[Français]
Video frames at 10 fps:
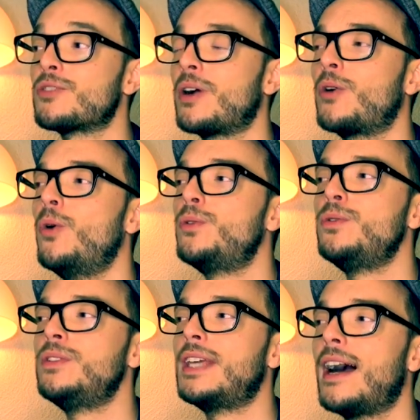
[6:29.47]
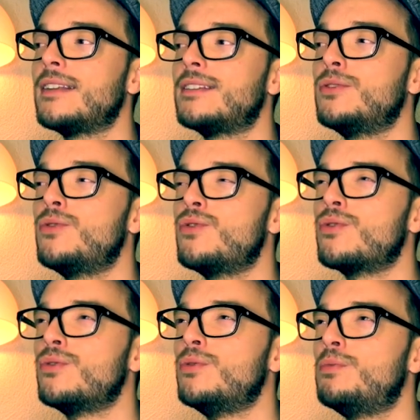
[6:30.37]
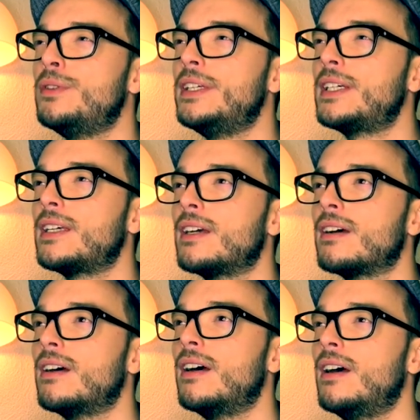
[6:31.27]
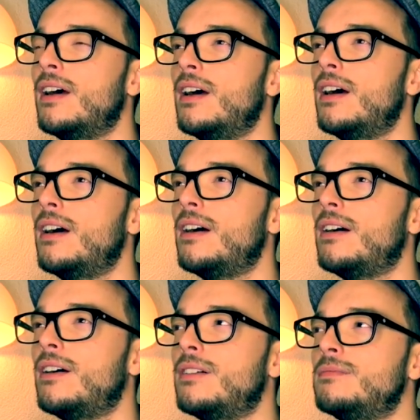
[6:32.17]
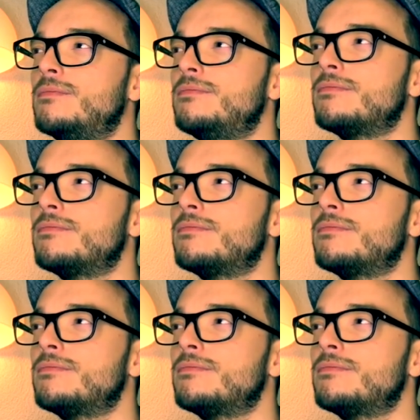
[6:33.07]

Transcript: je crois qu'aucune carte du jeu ne peut décrire euh,